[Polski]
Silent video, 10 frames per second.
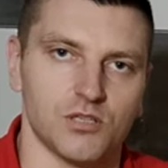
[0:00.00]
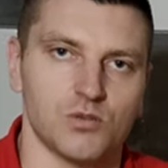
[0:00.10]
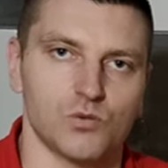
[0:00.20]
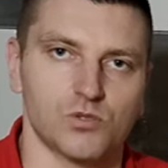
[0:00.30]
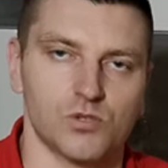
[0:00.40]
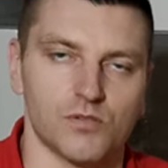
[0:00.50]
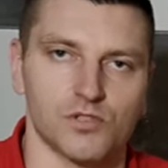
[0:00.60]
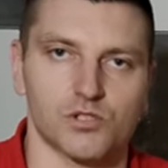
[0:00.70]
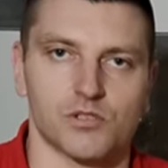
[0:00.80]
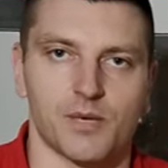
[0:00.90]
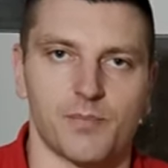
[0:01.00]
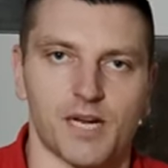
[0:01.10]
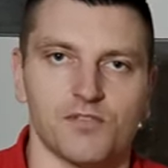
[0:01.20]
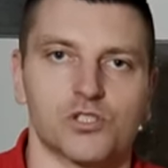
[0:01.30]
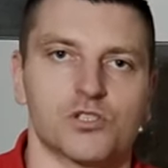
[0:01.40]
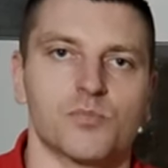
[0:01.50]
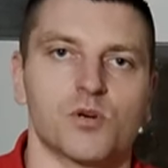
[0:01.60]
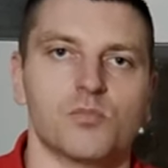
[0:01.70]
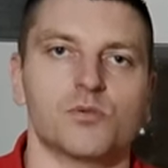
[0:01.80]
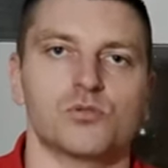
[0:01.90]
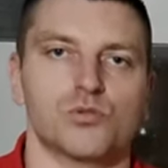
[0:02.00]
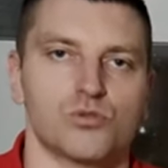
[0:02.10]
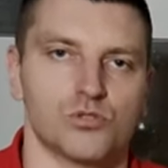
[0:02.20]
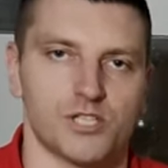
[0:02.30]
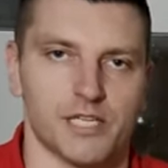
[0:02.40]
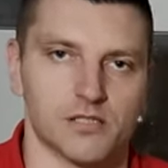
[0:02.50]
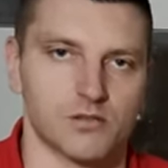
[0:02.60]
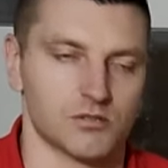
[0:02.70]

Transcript: i uzdrowić, naprawić ten problem, który już jest.